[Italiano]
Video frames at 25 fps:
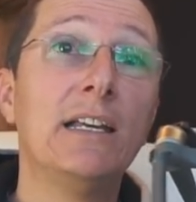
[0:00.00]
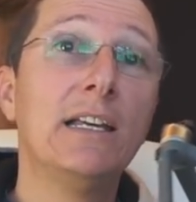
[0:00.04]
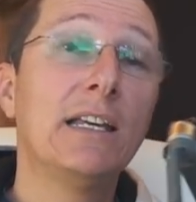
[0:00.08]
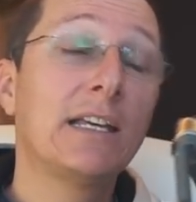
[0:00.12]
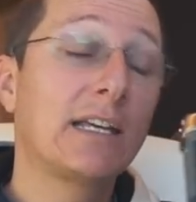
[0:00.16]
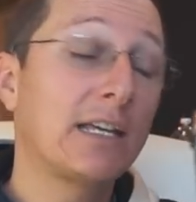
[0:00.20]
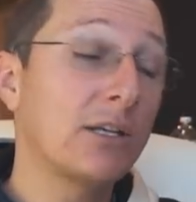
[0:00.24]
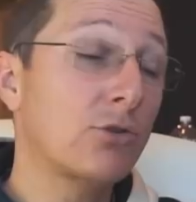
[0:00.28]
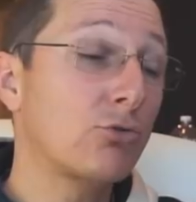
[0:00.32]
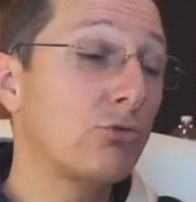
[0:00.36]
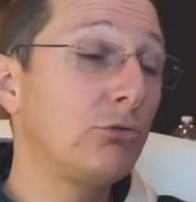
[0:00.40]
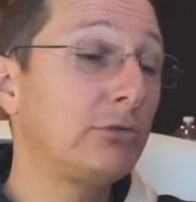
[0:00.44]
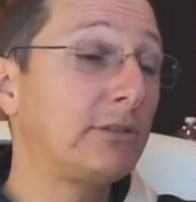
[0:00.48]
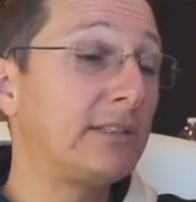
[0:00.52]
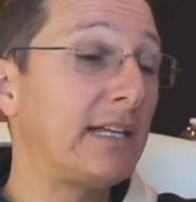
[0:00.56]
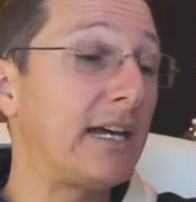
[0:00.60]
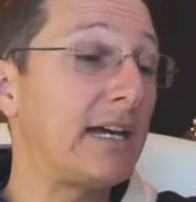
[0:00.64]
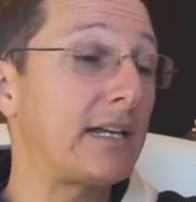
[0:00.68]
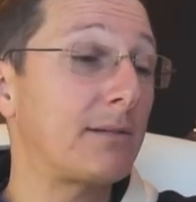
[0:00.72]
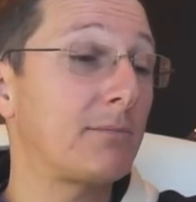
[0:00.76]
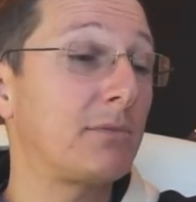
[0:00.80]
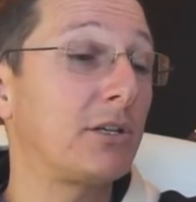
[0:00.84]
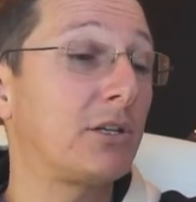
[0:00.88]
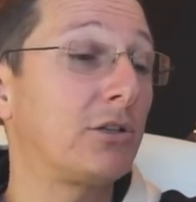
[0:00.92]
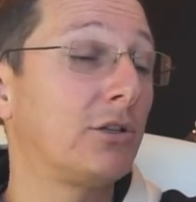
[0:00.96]
che sul
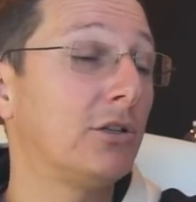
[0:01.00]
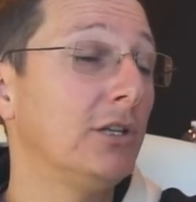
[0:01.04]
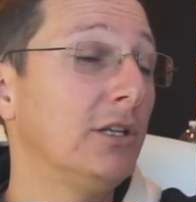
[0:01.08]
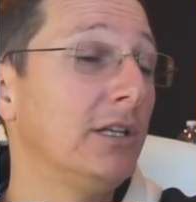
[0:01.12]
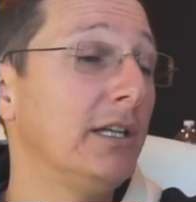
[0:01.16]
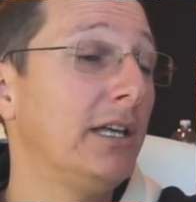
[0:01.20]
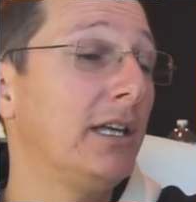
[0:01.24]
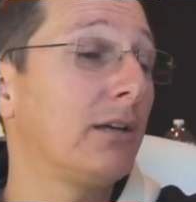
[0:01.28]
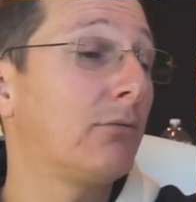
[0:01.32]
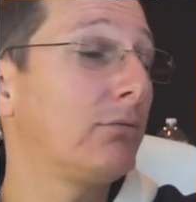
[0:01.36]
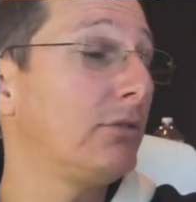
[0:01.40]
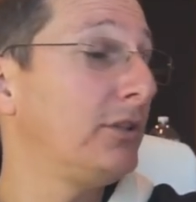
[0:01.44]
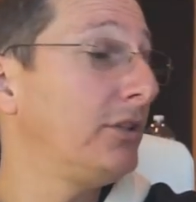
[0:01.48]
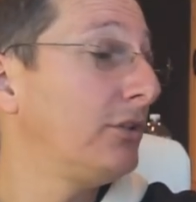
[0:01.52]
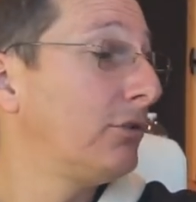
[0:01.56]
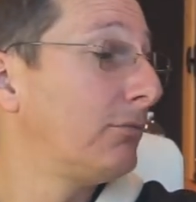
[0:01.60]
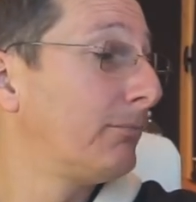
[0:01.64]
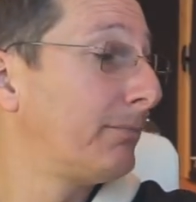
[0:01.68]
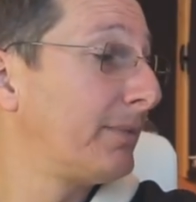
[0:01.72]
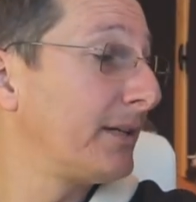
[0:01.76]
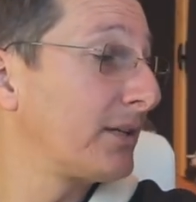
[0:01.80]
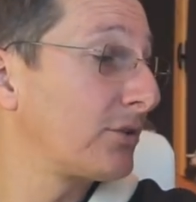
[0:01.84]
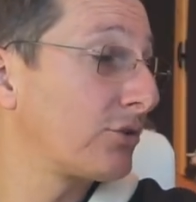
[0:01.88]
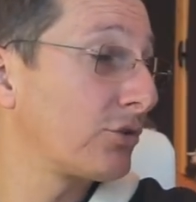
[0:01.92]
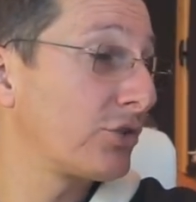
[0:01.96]
termico e quindi non
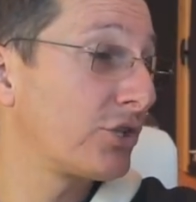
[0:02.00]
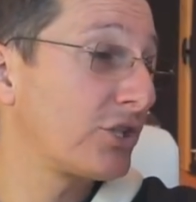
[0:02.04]
penso